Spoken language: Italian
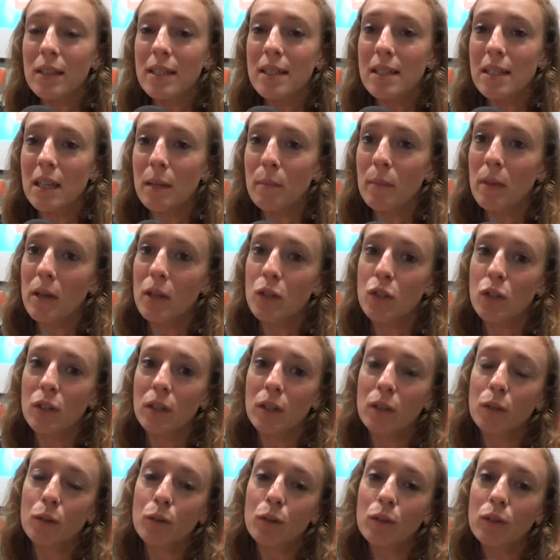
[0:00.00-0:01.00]
insieme ai
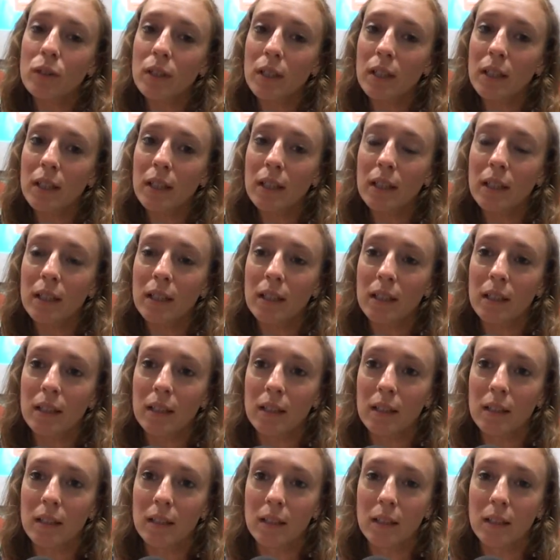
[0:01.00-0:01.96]
genitori eh,